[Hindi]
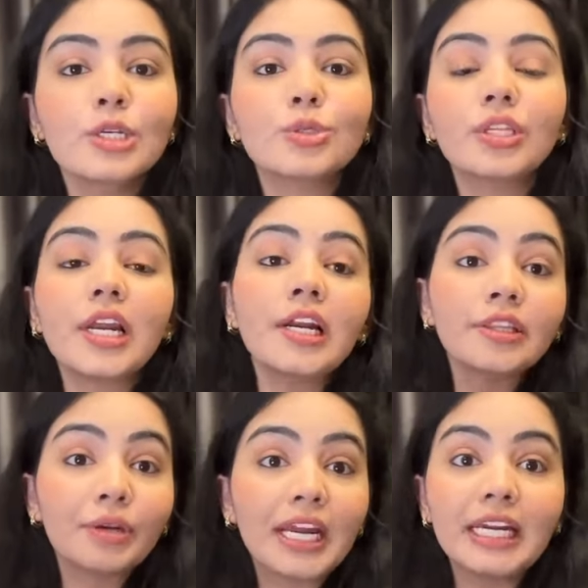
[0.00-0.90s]
सो देर आर
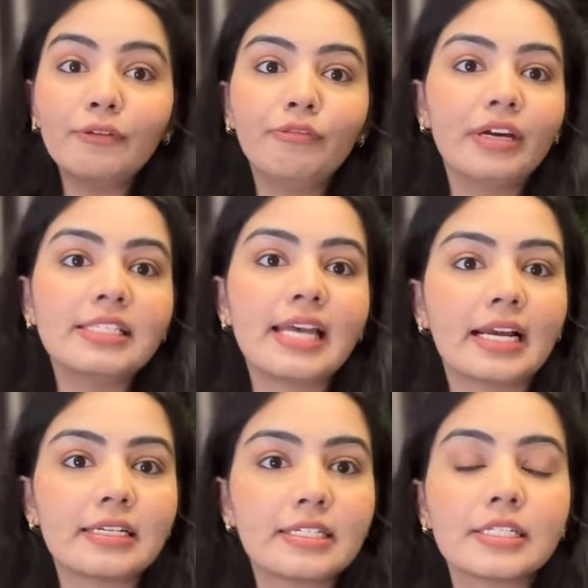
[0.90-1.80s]
थ्री डिफरेंट
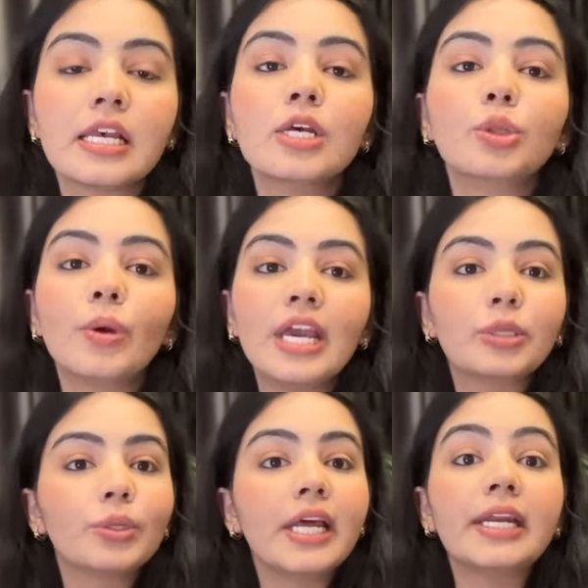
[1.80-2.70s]
सेक्टर्स तो
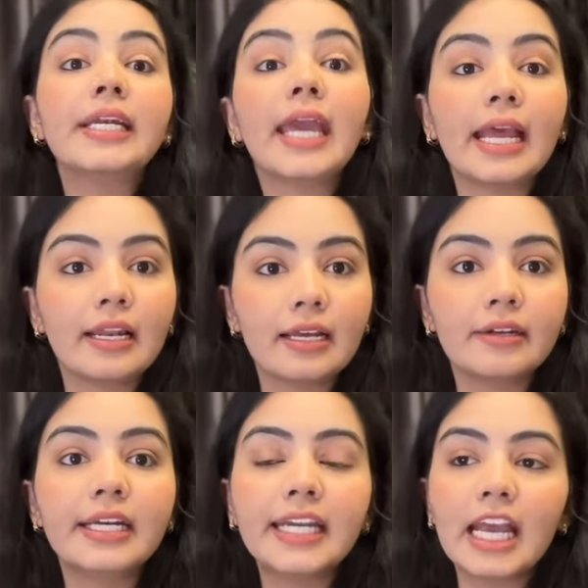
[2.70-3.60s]
एक तो होता है रिटेल
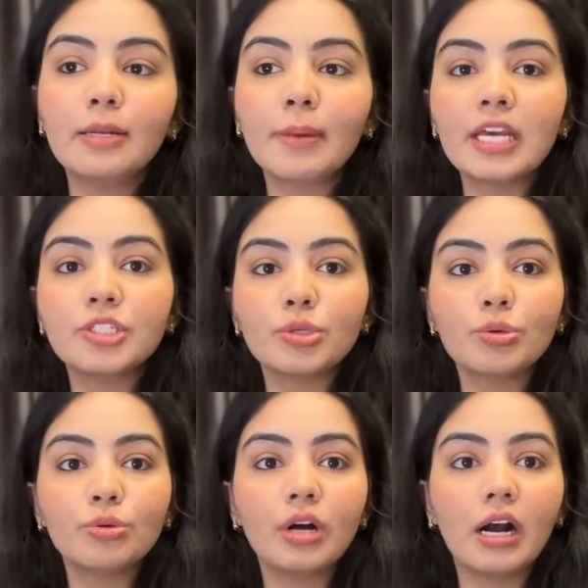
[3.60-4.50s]
रिटेल में जो
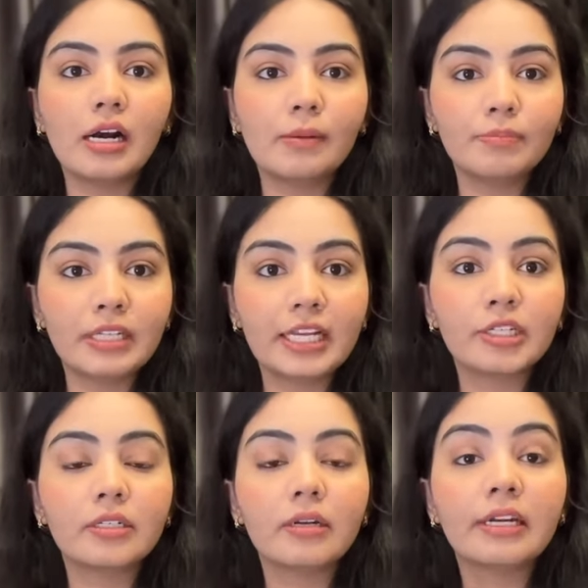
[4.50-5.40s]

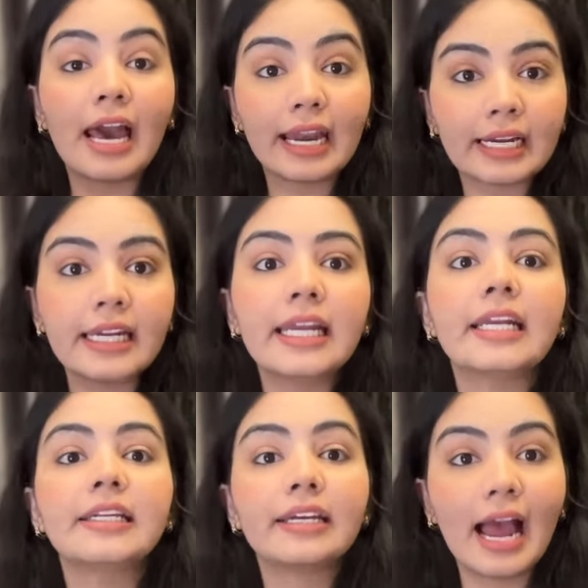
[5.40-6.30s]
डायरेक्टली uh,
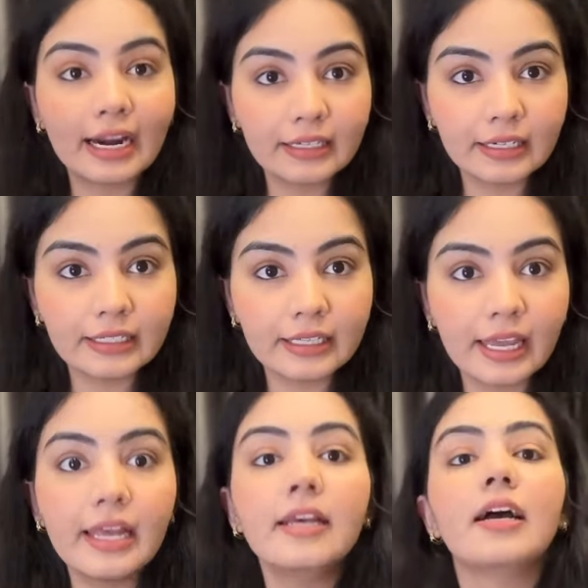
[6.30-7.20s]
इंटरेक्ट
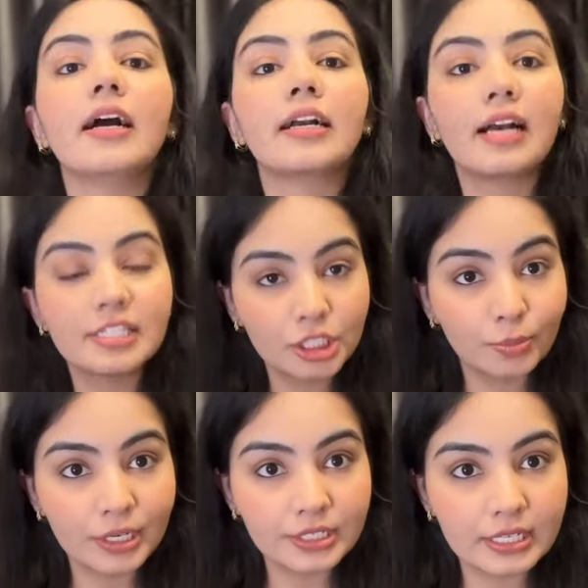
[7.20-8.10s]
करते हैं
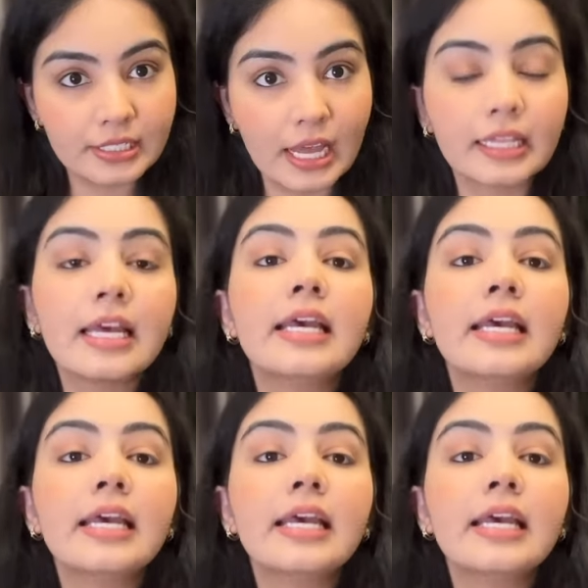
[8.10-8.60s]
कस्टमर्स के साथ